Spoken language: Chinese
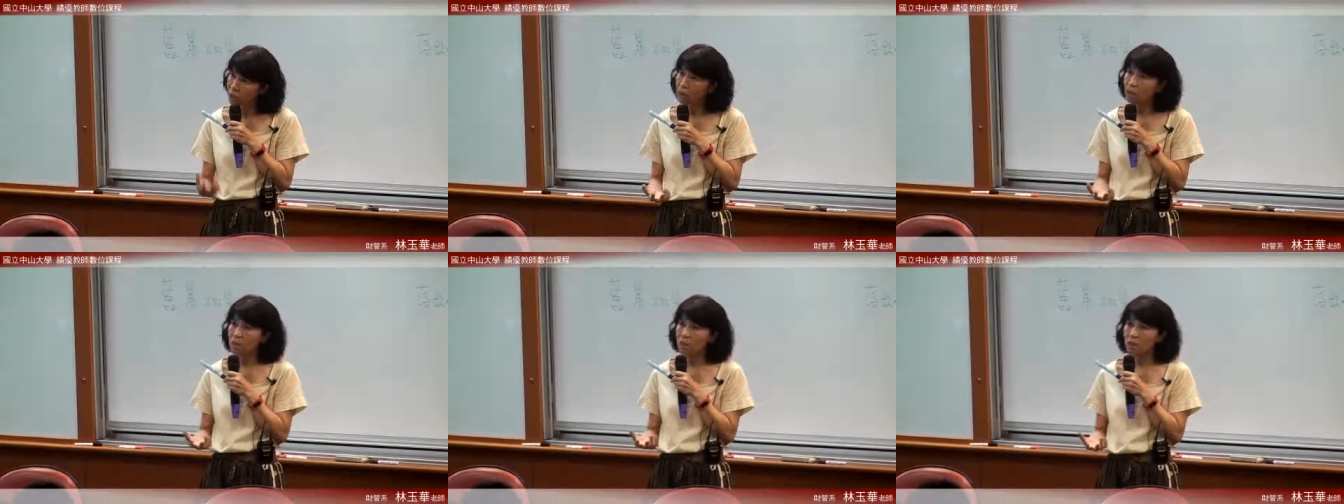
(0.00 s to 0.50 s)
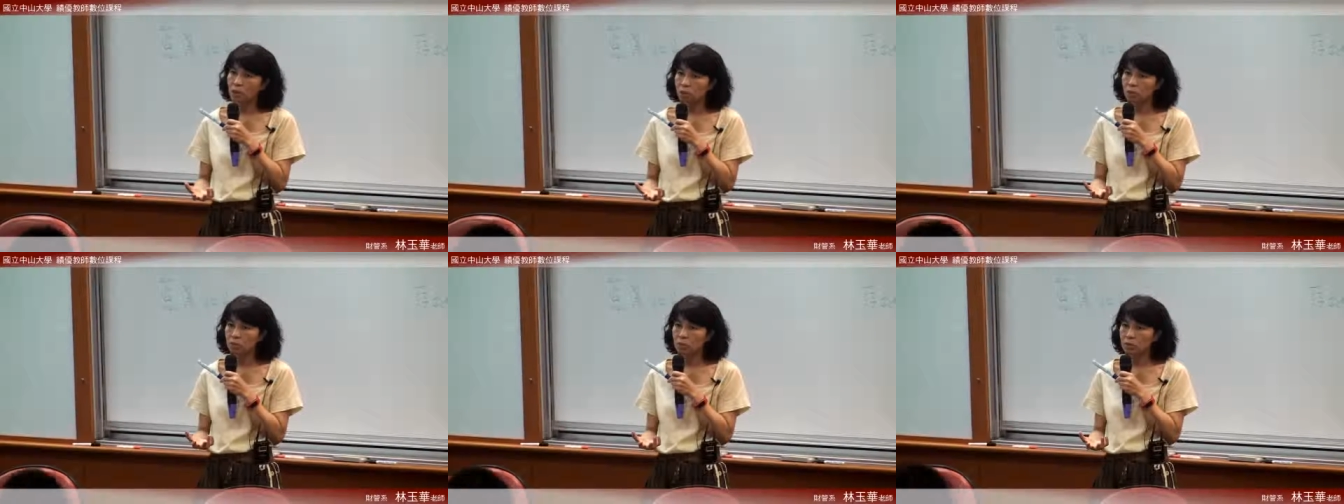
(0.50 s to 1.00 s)
抵你的
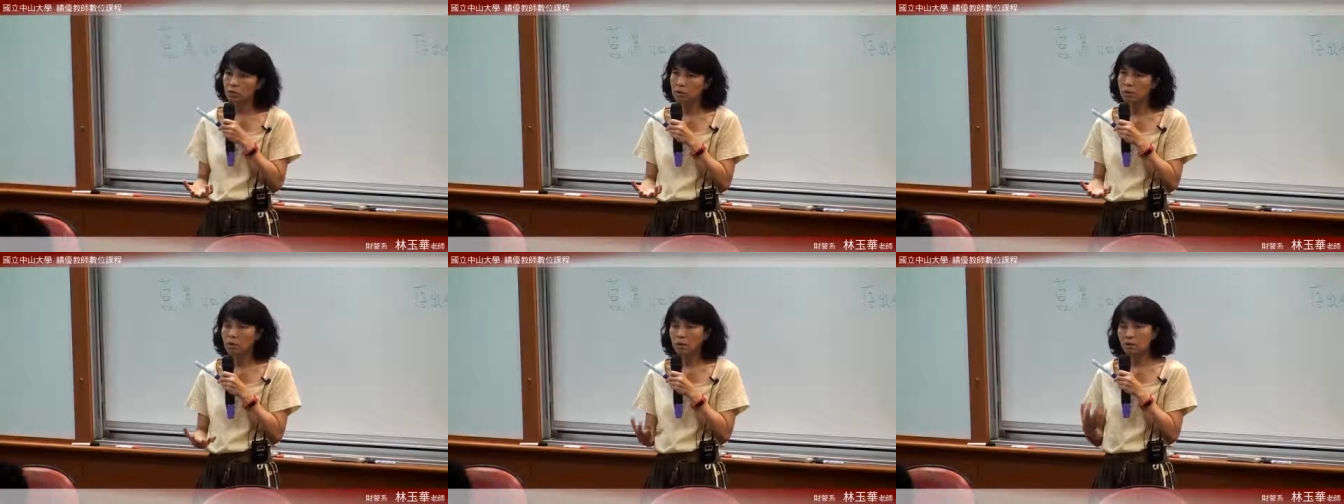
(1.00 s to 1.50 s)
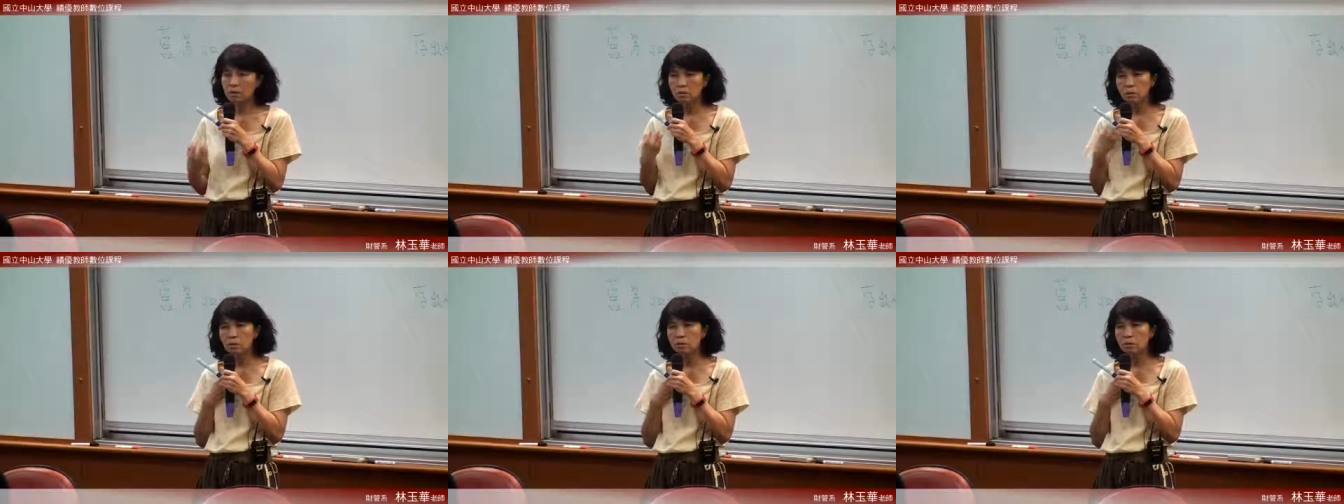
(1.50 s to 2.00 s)
租金，那
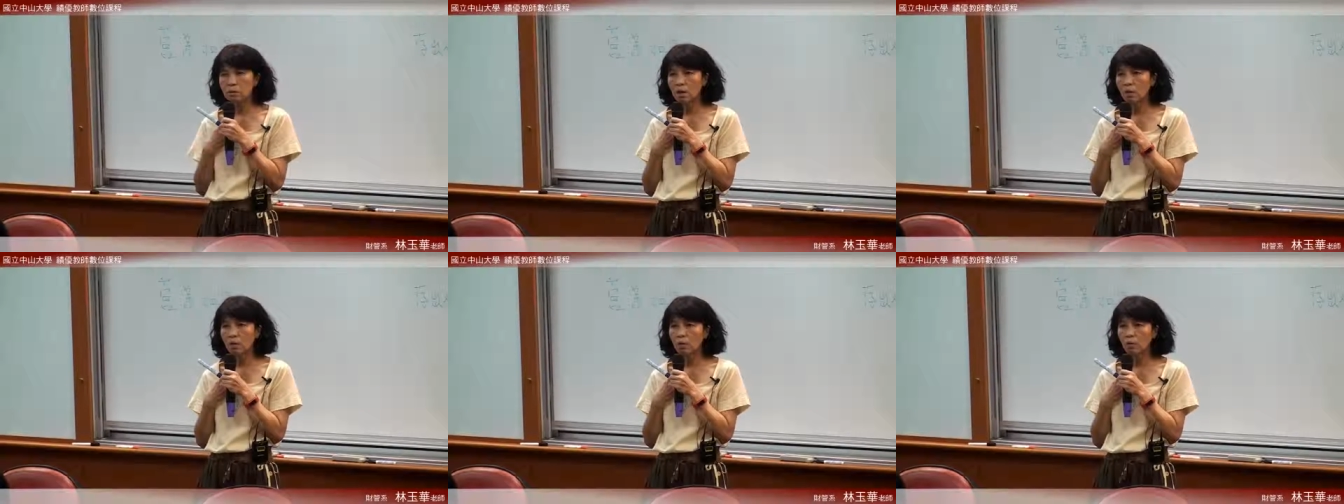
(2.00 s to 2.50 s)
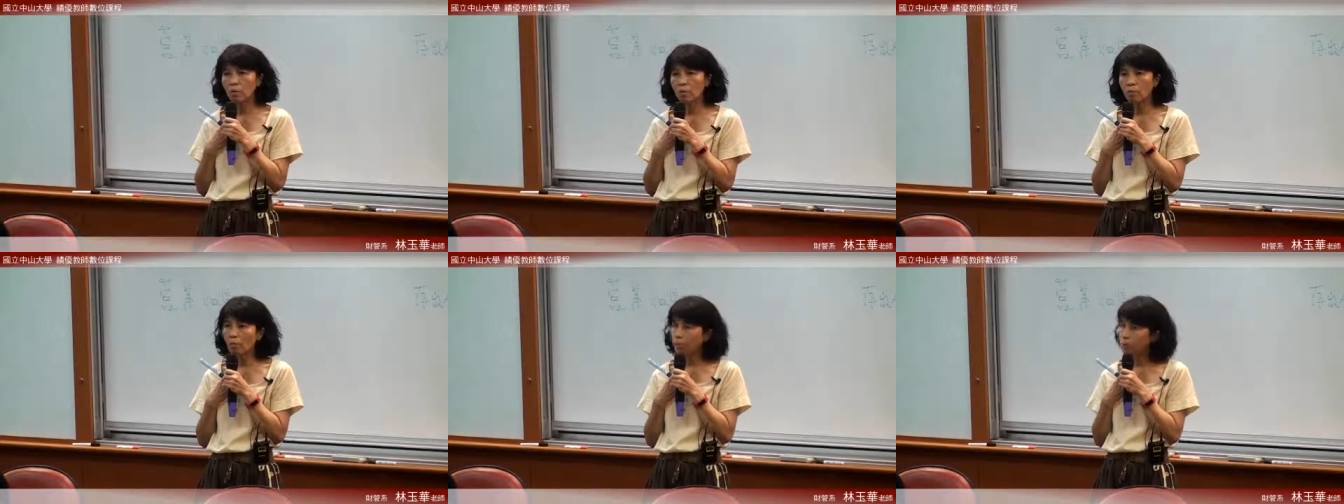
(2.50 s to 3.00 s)
这个时候
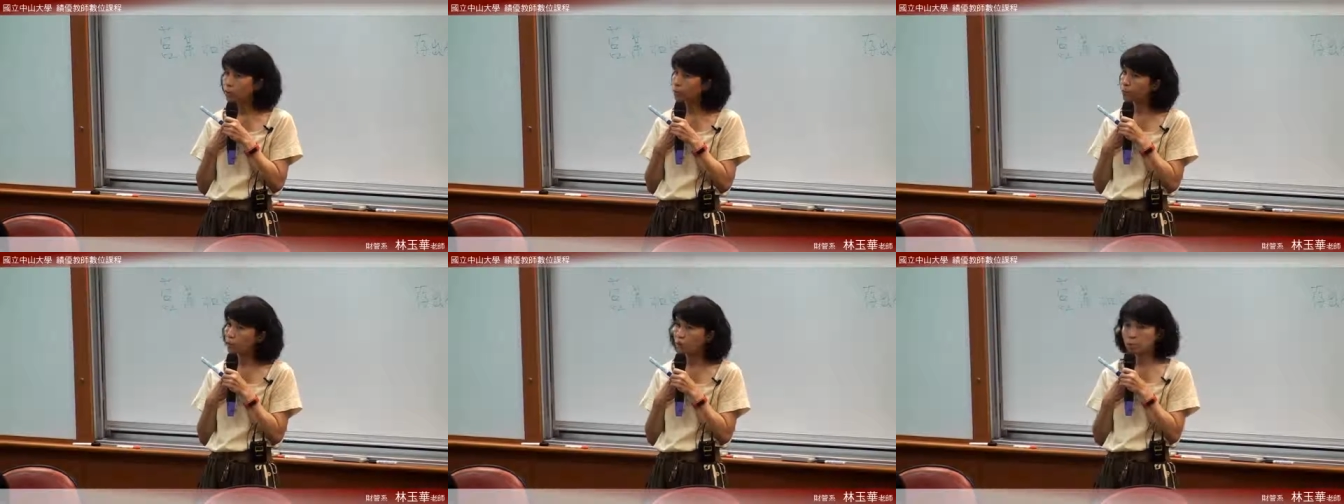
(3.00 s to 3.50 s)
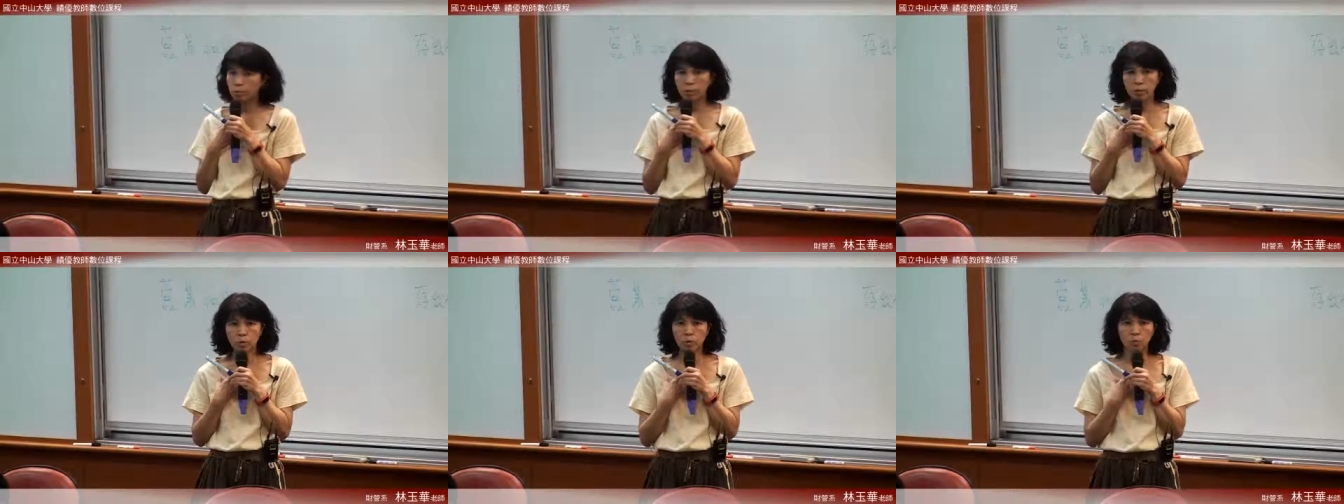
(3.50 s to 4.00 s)
我们就不叫
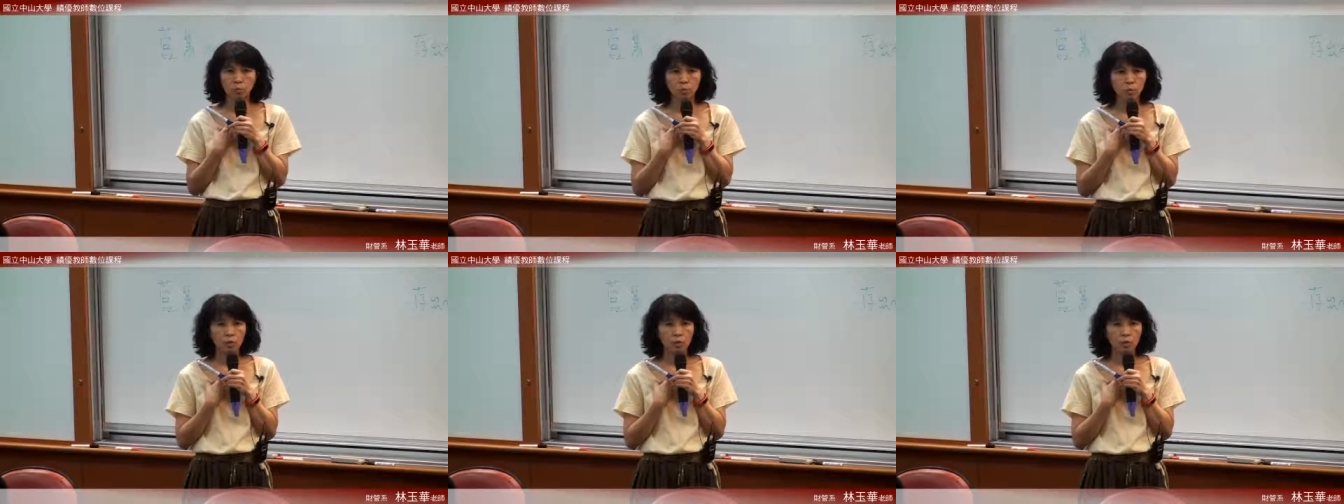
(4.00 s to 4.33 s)
存出，